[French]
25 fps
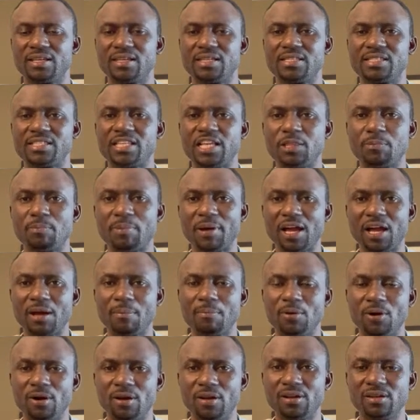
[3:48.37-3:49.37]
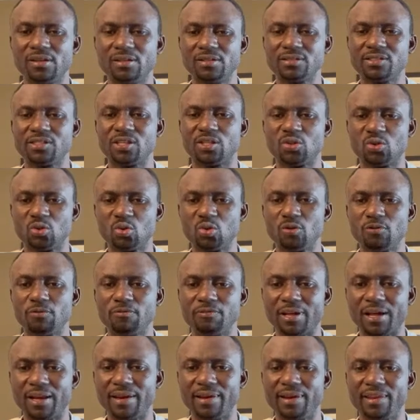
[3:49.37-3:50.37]
Cette parabole se
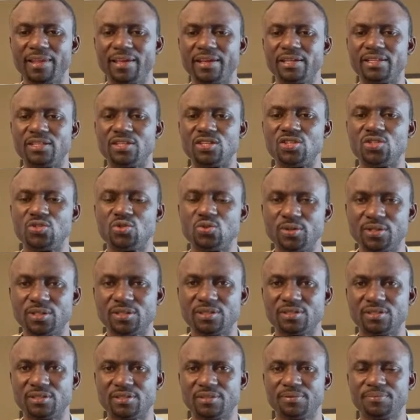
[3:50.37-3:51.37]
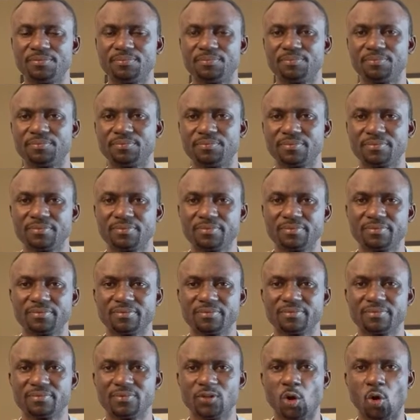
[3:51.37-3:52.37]
trouve dans Luc 18.
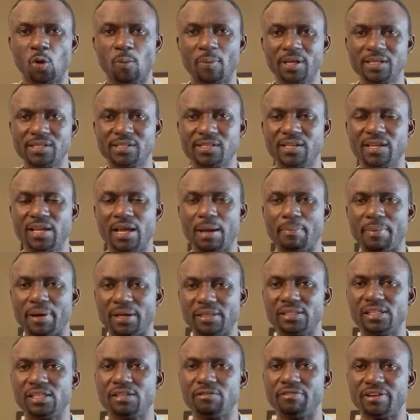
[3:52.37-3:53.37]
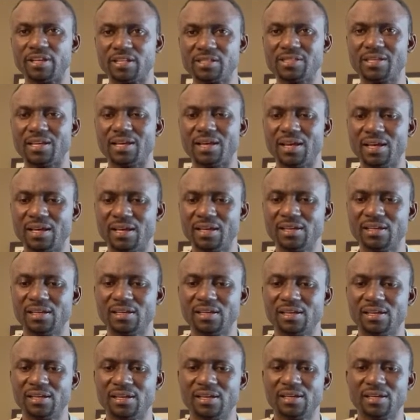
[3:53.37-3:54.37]
Commencez à partir du verset 1,
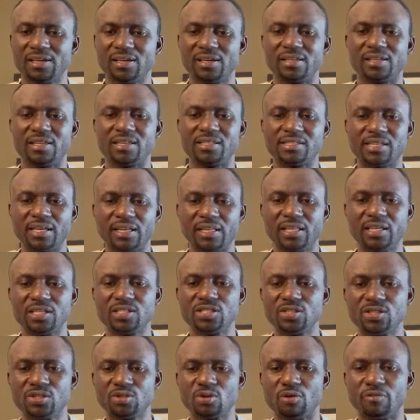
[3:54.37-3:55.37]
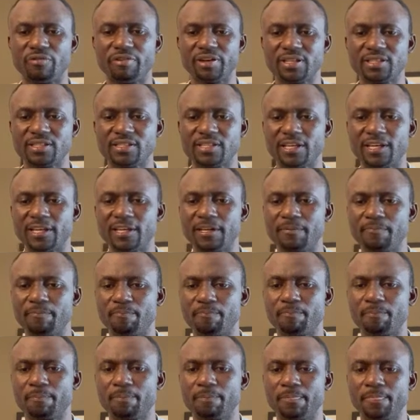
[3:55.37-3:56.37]
descendez jusqu'au verset
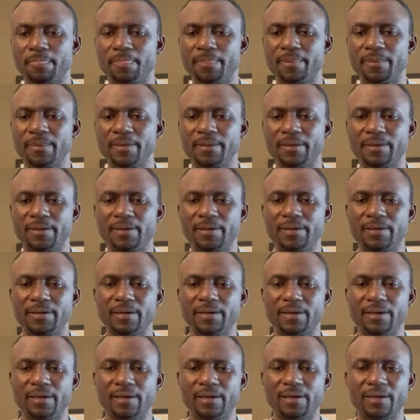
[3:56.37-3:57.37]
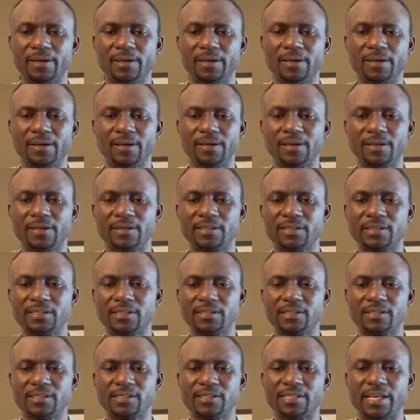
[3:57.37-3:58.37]
7
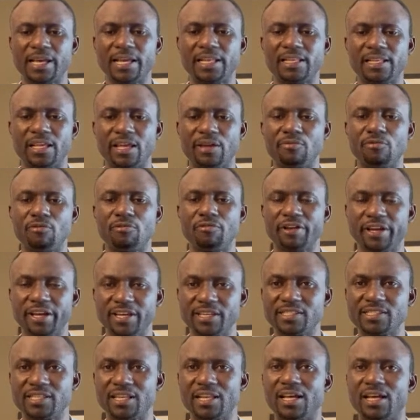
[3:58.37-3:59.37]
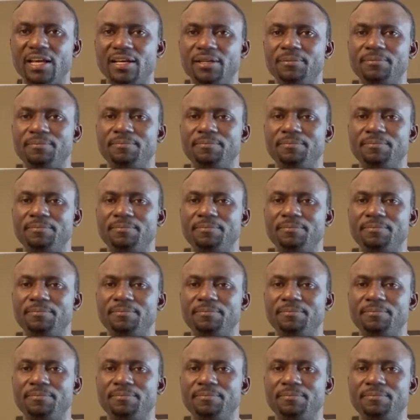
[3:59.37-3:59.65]
euh, et vous verrez cela.